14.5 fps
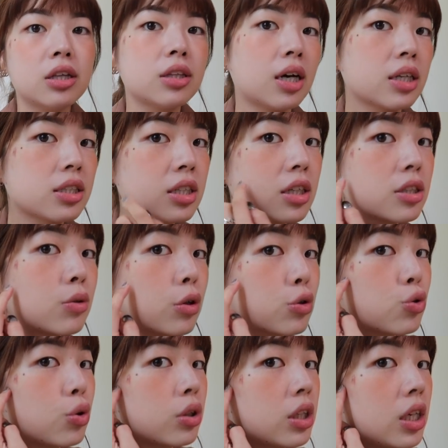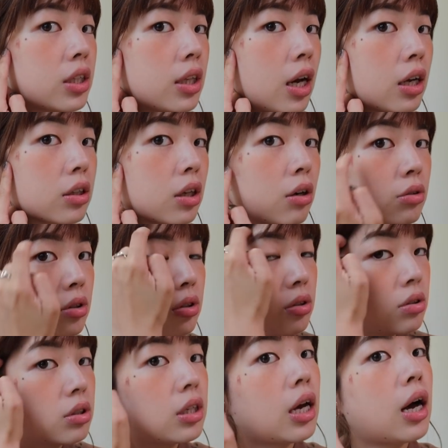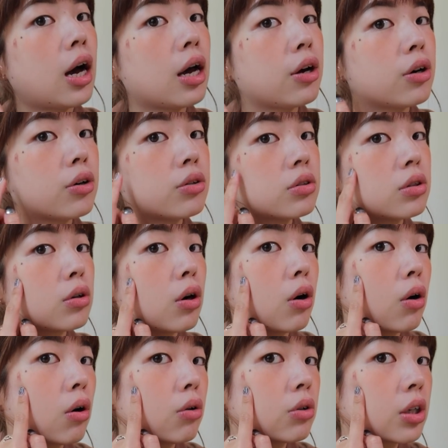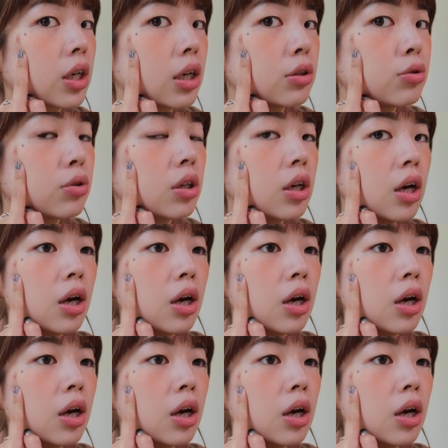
那这个是我昨天烫到的，现在还有那种红红的感觉。